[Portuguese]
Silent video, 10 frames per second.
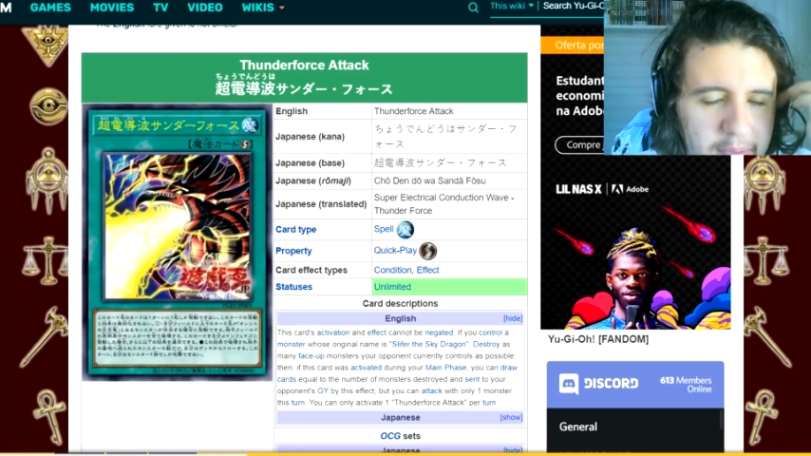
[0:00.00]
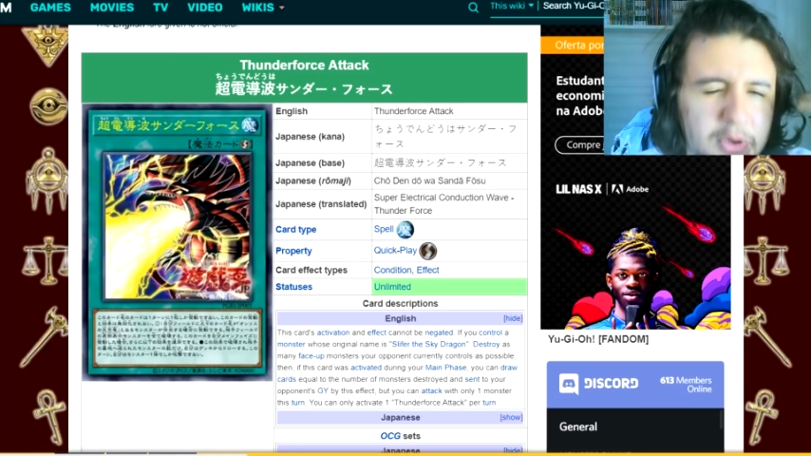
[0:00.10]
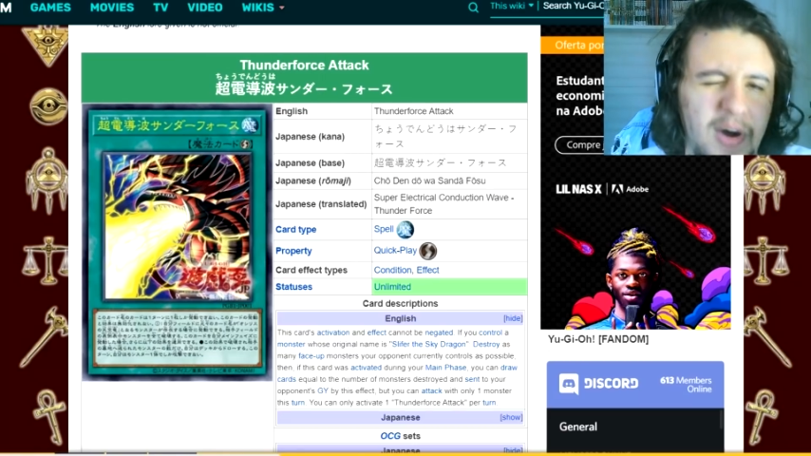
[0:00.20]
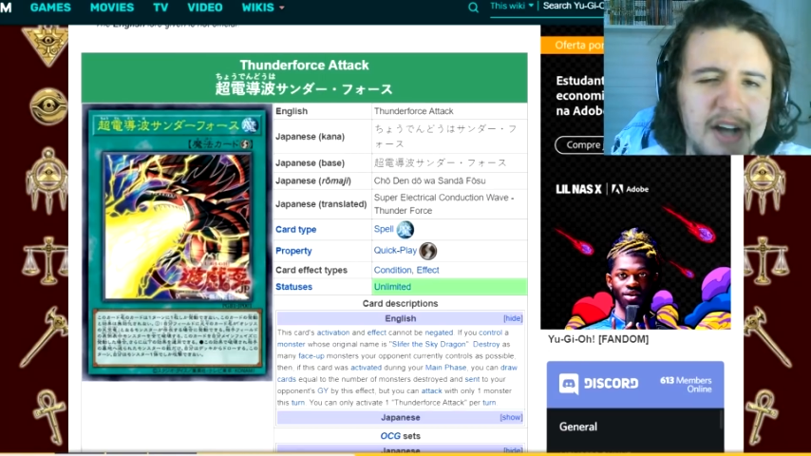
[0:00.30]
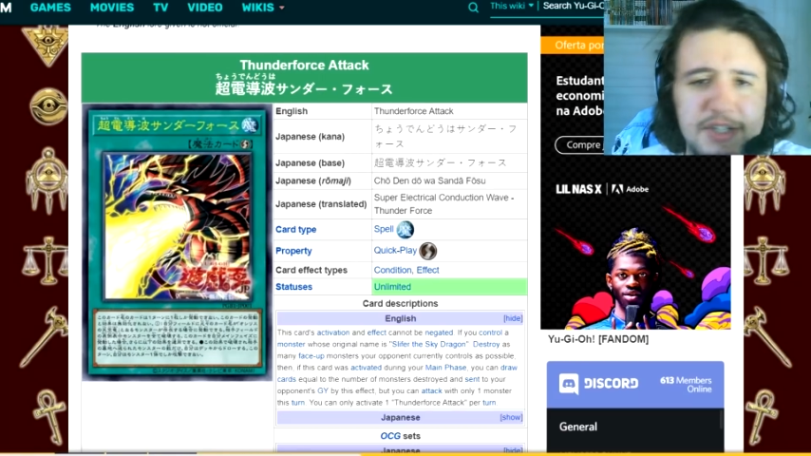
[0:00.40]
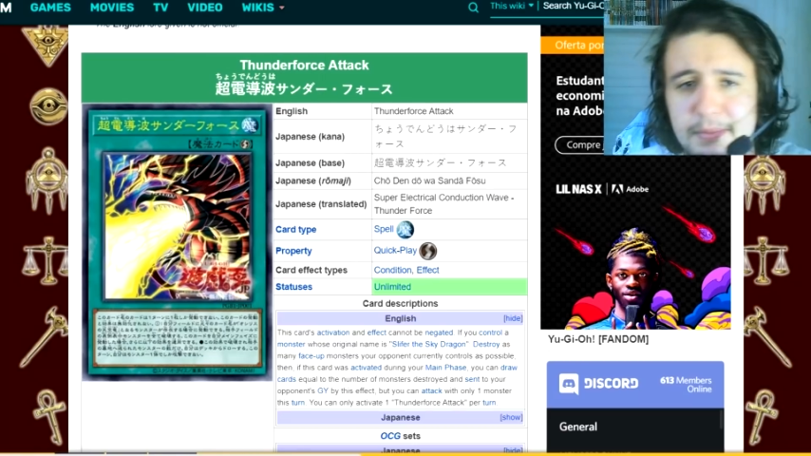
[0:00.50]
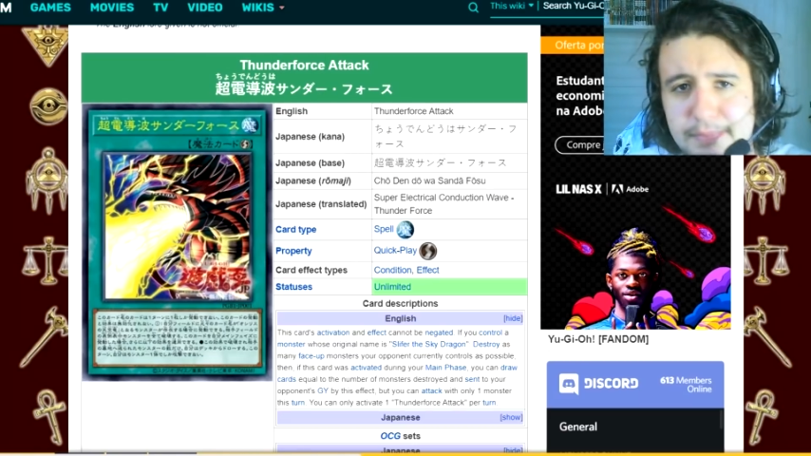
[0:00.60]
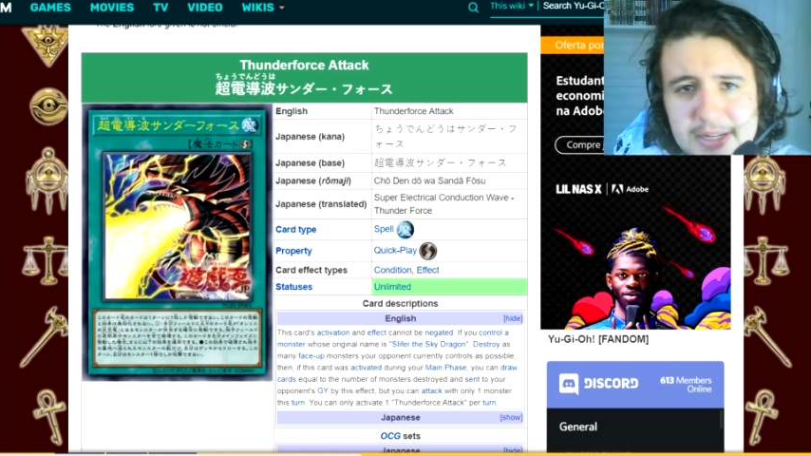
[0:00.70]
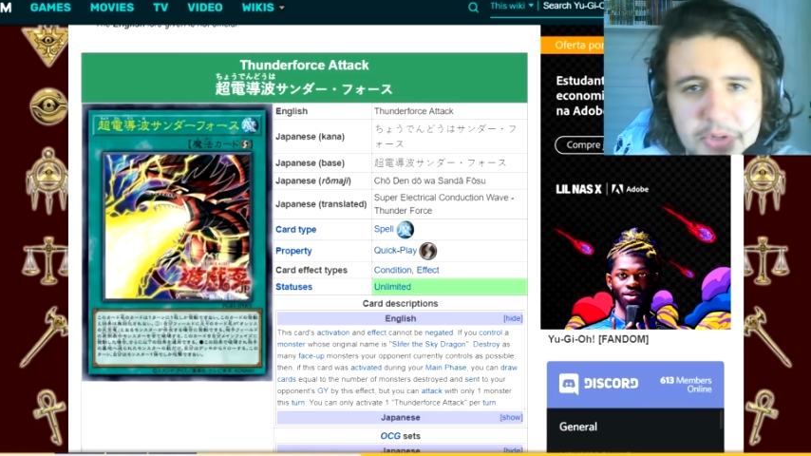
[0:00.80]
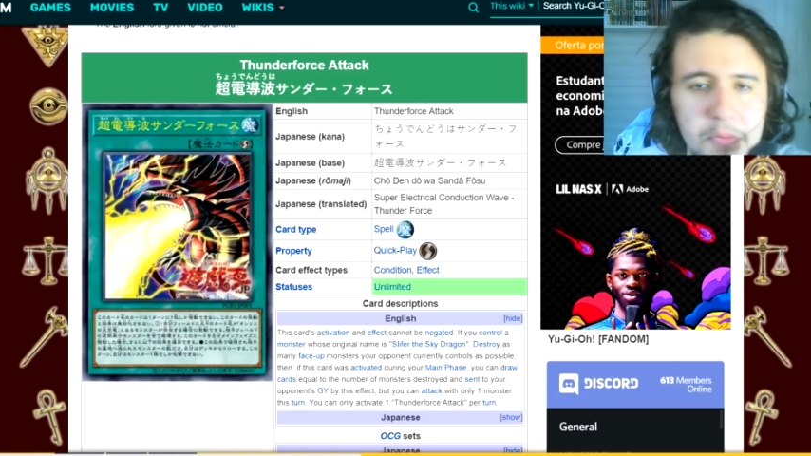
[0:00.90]
porque o Ra já
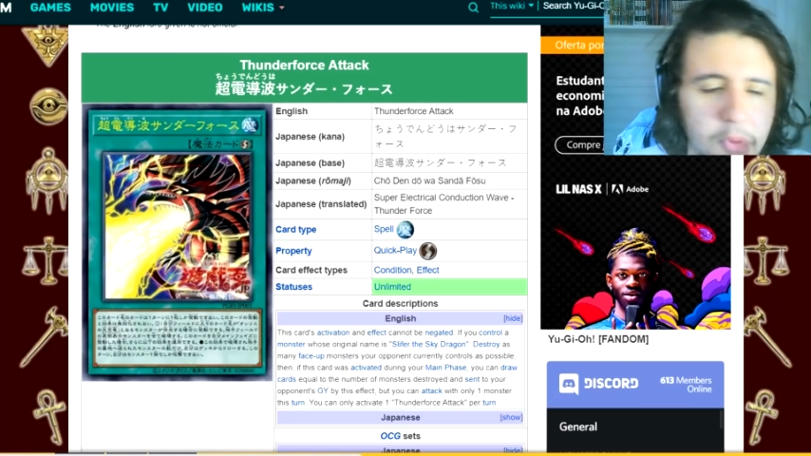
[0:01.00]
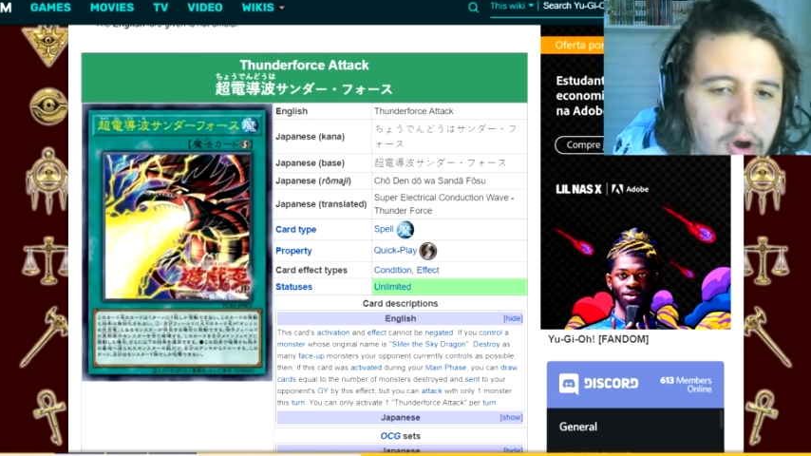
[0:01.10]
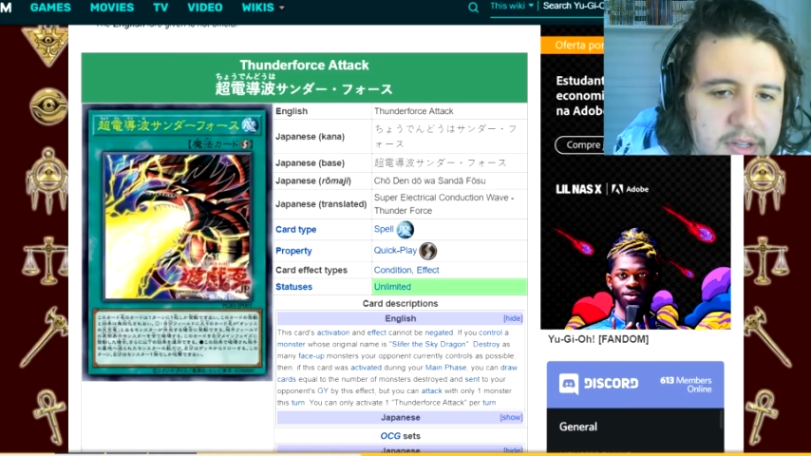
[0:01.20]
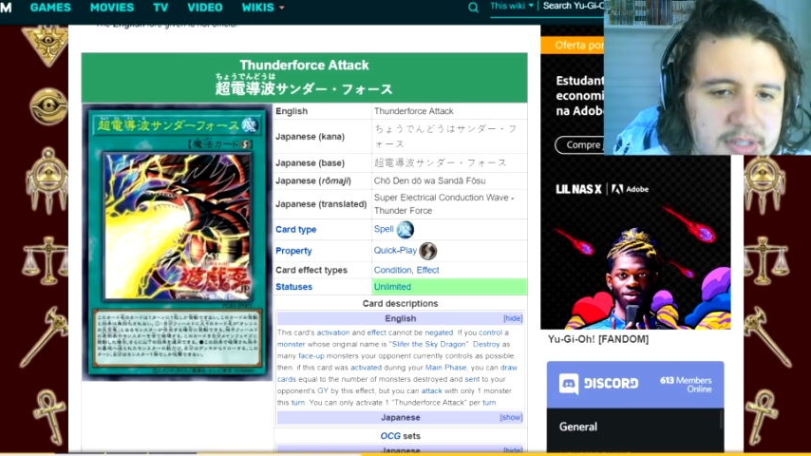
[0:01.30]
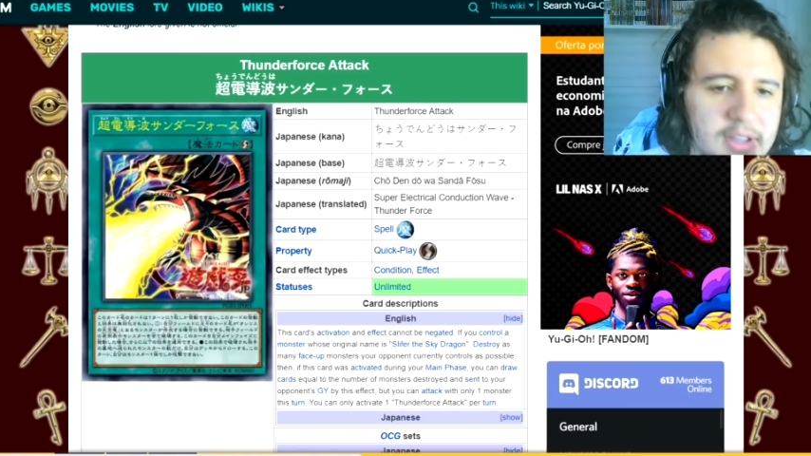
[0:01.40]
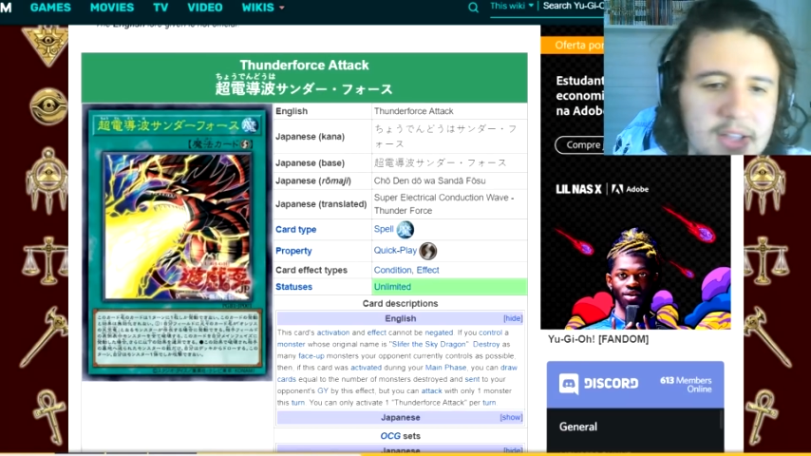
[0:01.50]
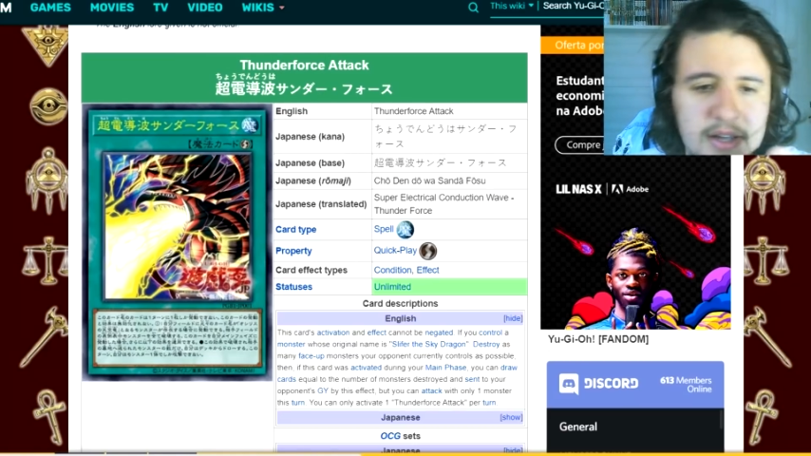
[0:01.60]
apareceu em box.